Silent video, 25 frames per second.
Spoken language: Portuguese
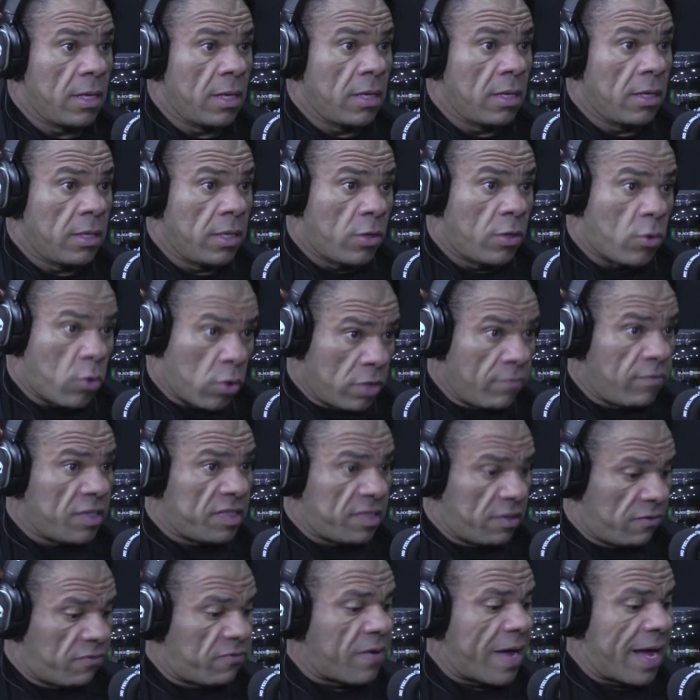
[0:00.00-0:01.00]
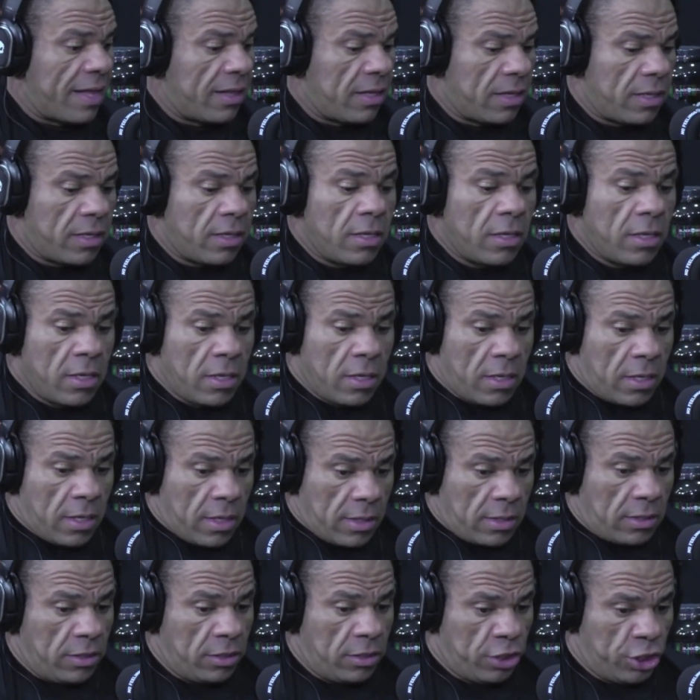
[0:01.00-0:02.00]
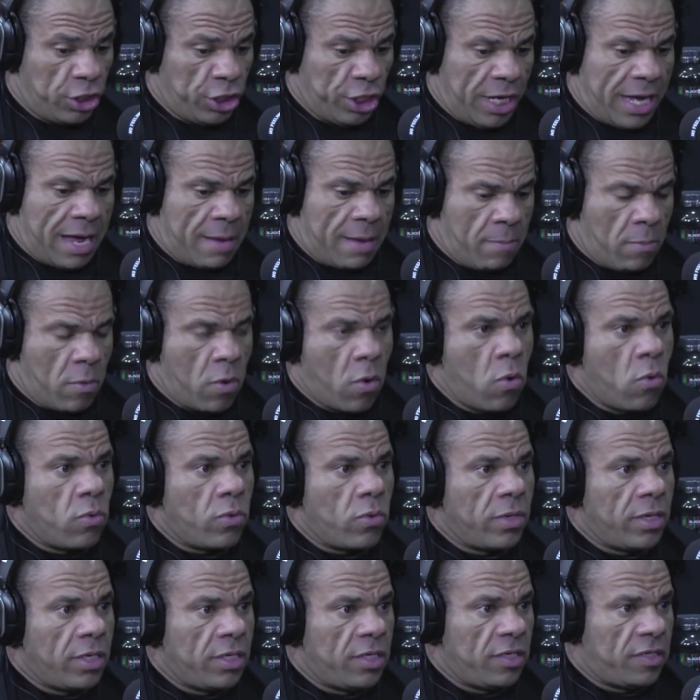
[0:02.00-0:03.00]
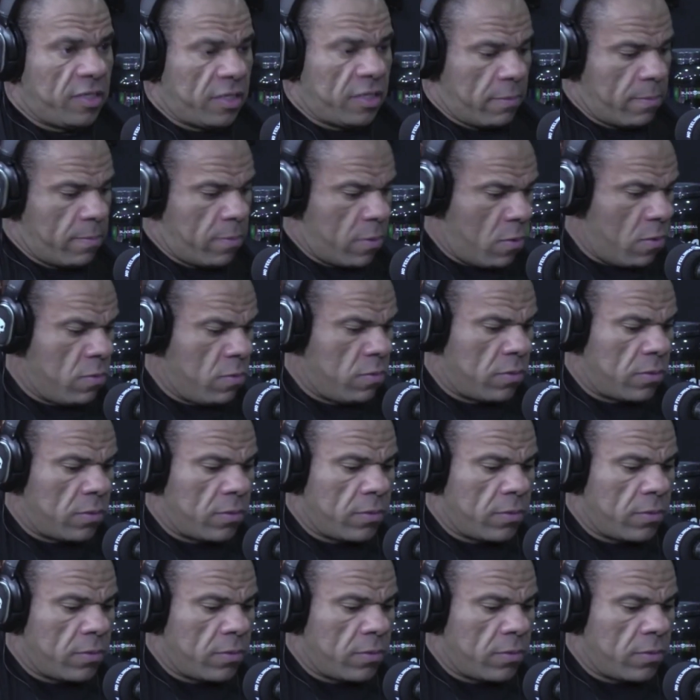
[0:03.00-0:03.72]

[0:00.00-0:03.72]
E quando você fala é de Ramon e de Sebum,